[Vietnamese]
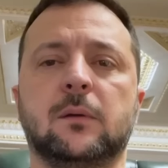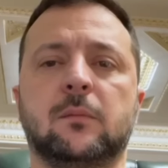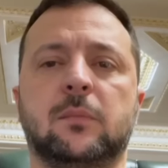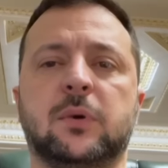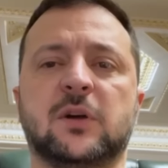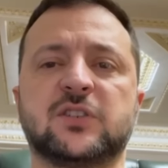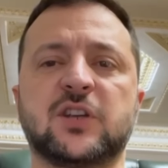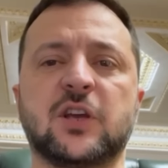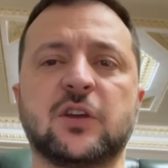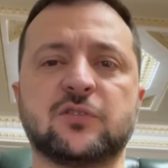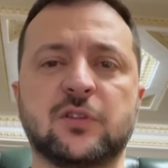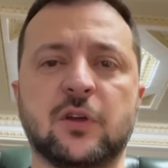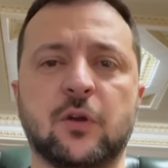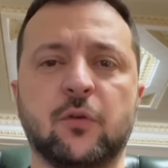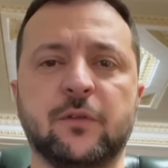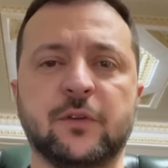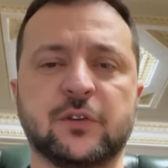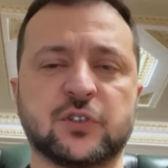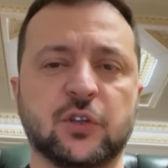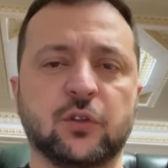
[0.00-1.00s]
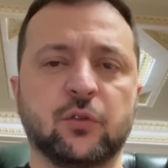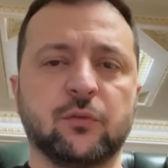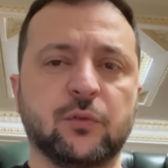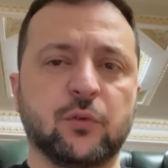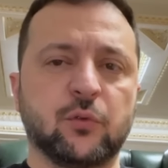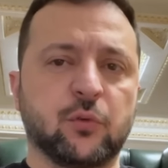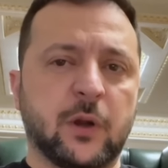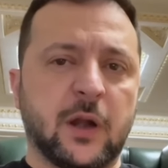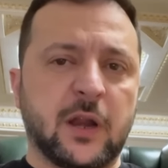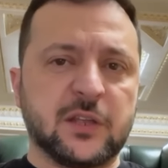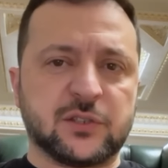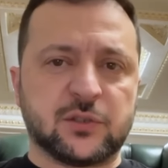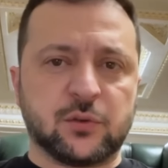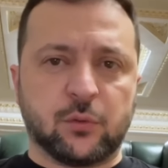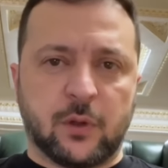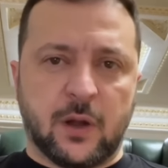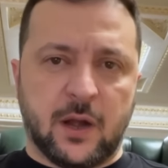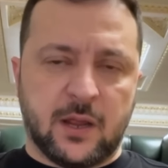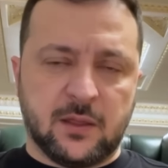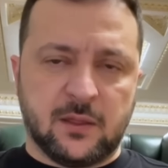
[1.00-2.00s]
Tổng thống Zelensky nói với các
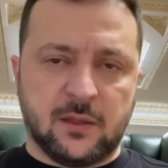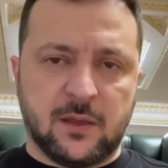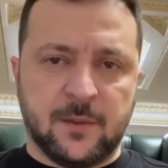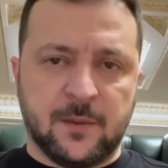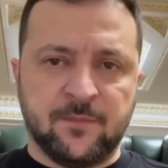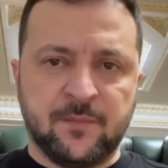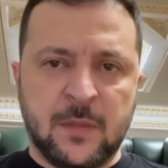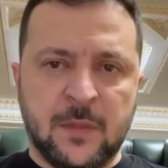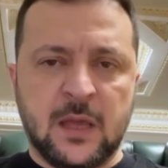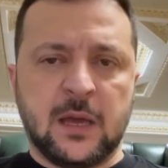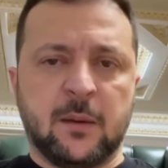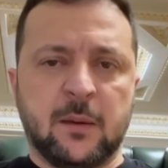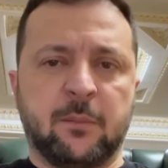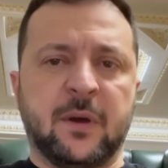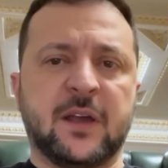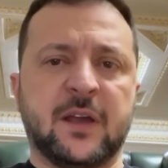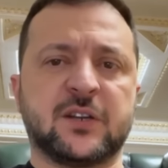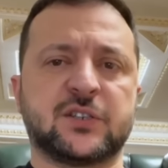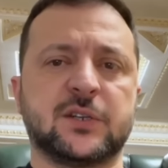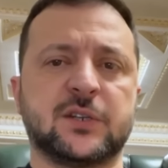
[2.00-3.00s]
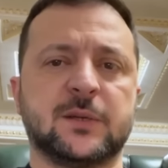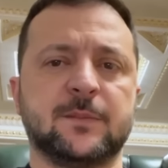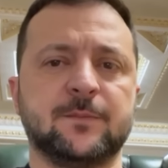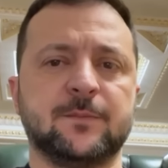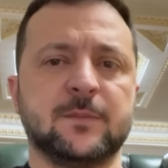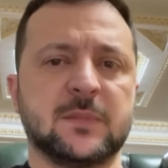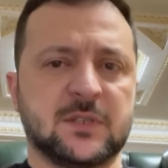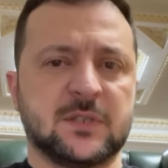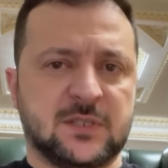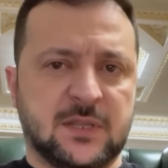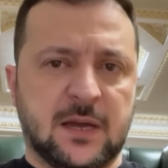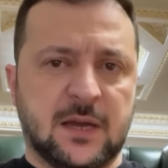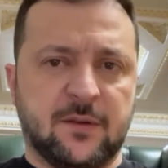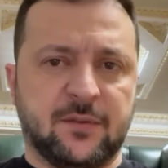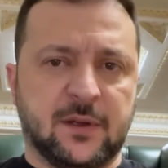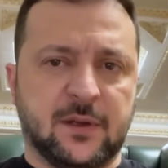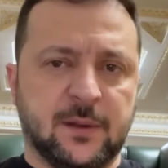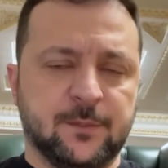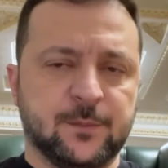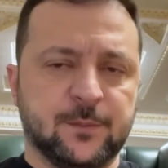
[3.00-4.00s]
nhà báo vào tháng mười hai năm hai nghìn không trăm hai mươi ba
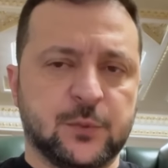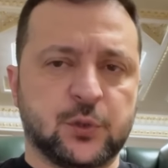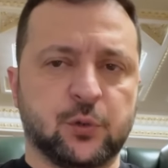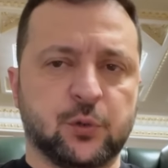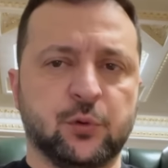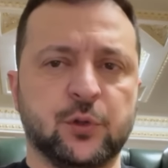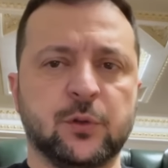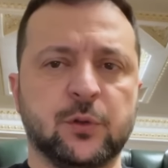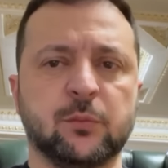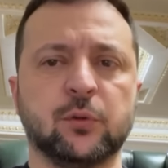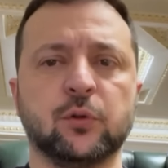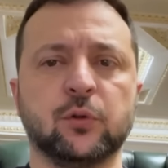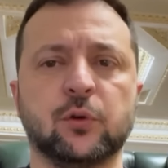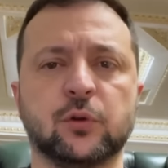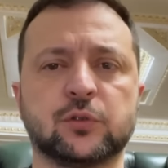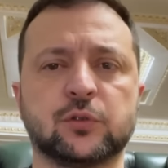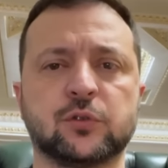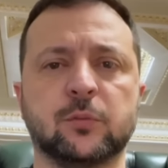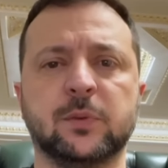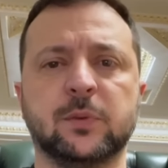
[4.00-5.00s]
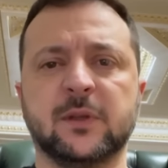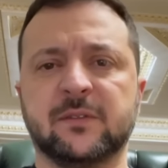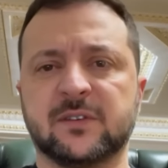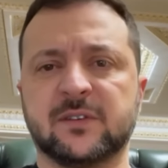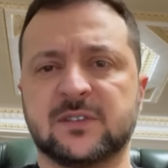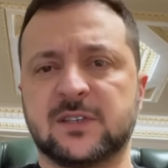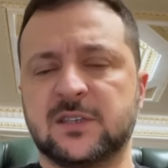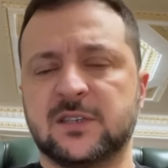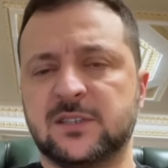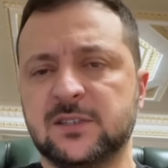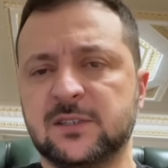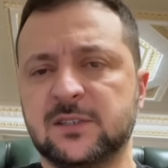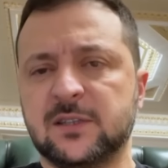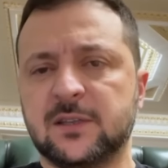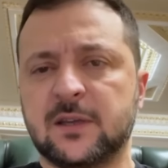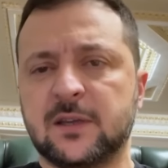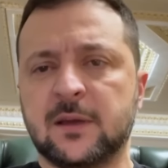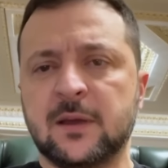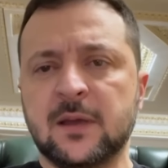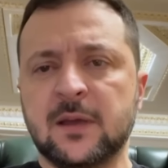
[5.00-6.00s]
rằng cần có bốn trăm năm mươi nghìn đến
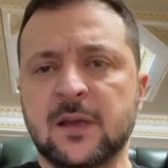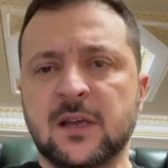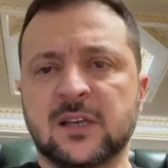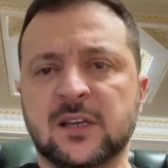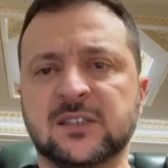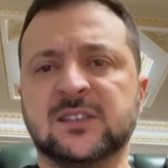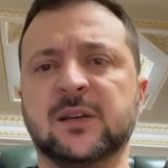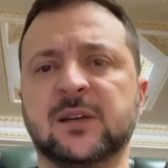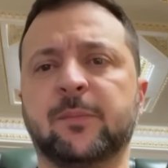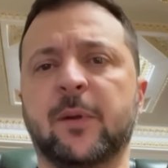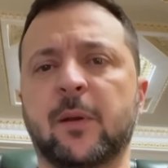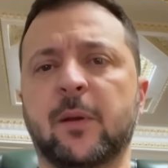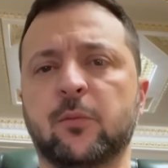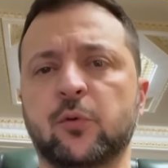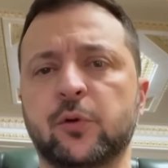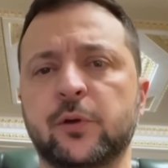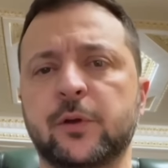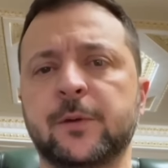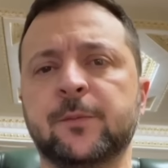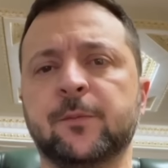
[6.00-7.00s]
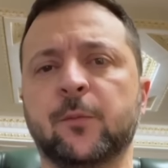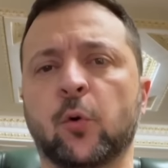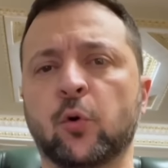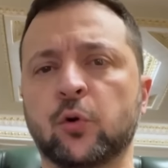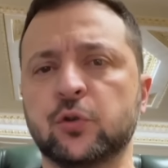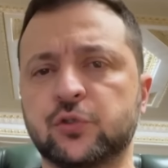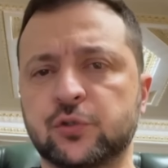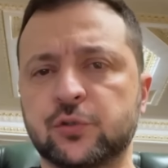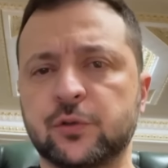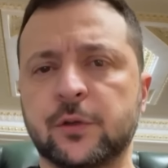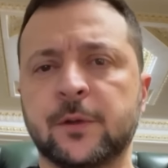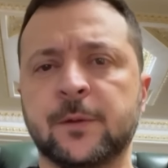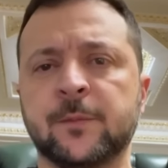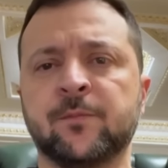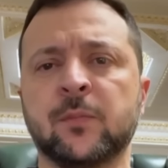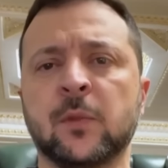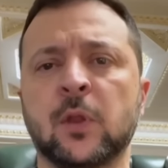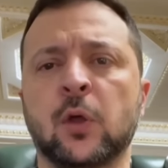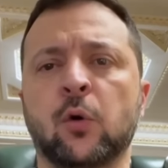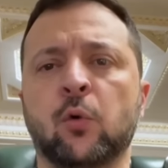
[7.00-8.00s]
năm trăm nghìn binh sĩ mới, nhưng việc
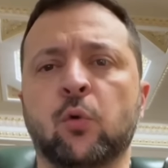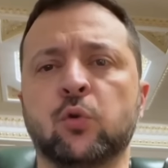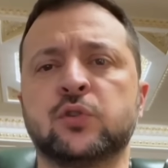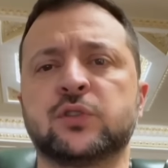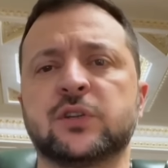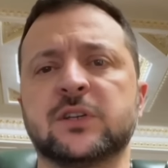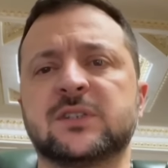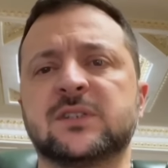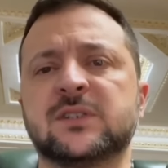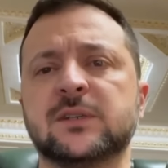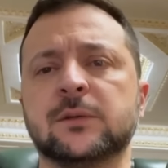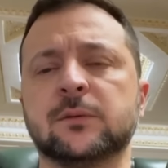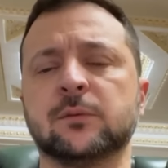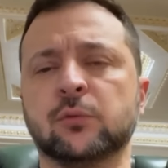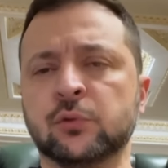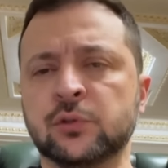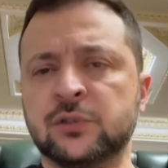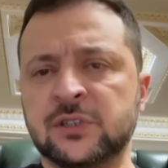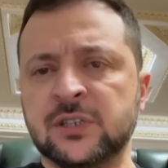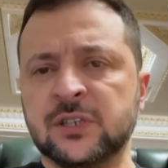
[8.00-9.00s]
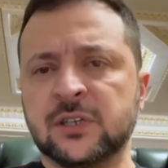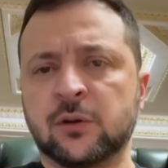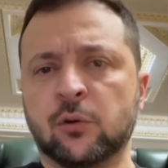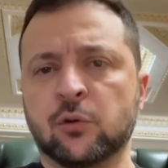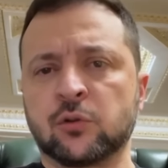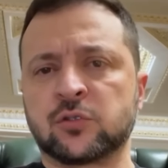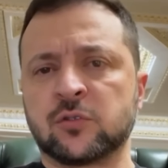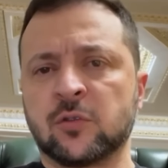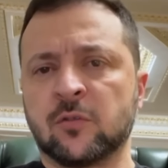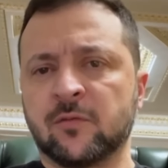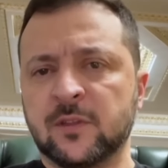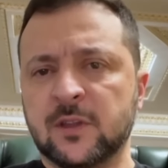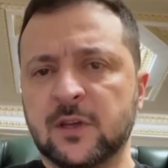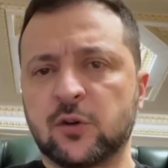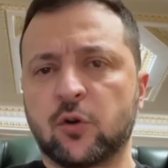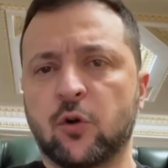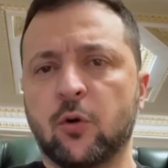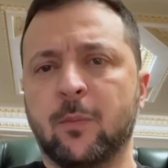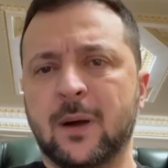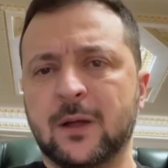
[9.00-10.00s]
đạt được điều này là một vấn đề nhạy
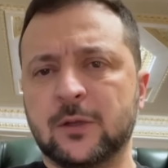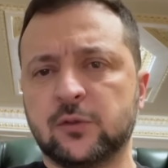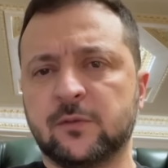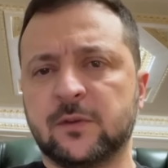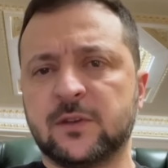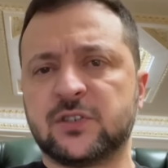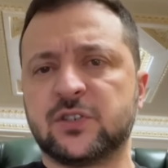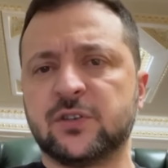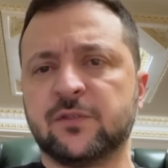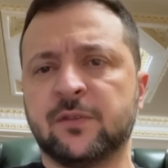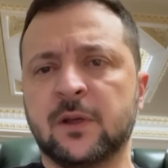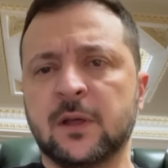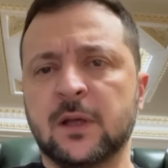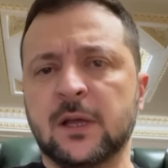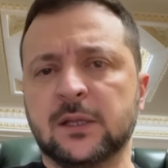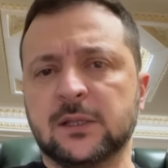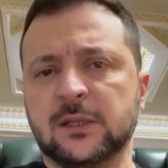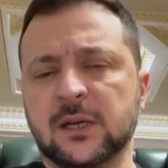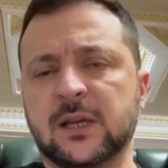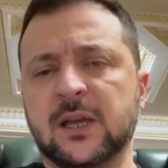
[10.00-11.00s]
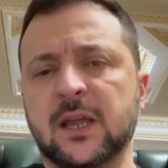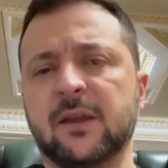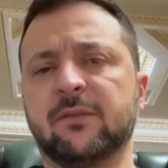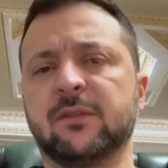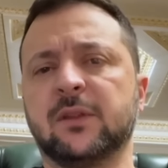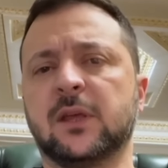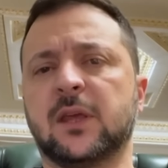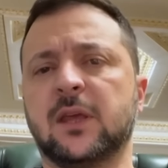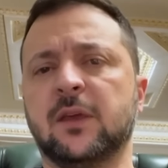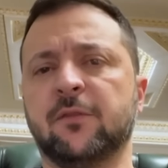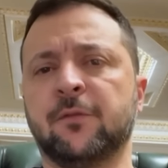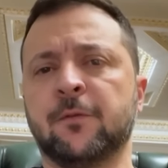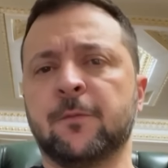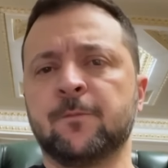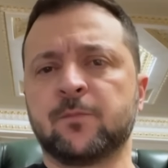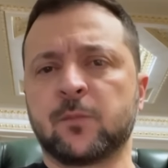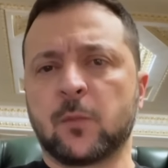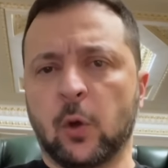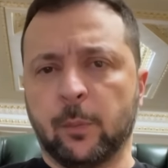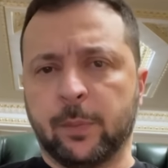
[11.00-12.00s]
cảm sau cuộc phản công quy mô lớn thất
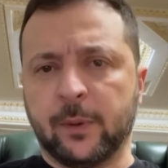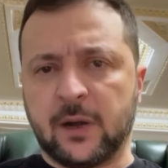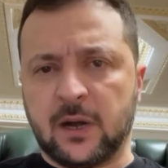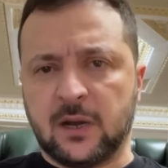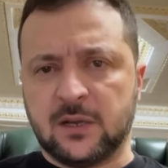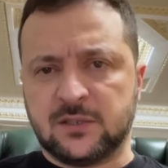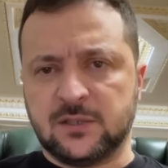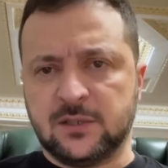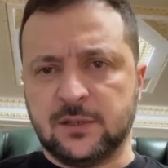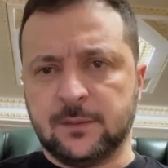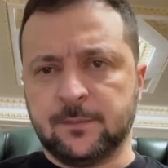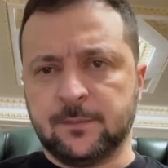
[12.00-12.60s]
bại vào năm ngoái.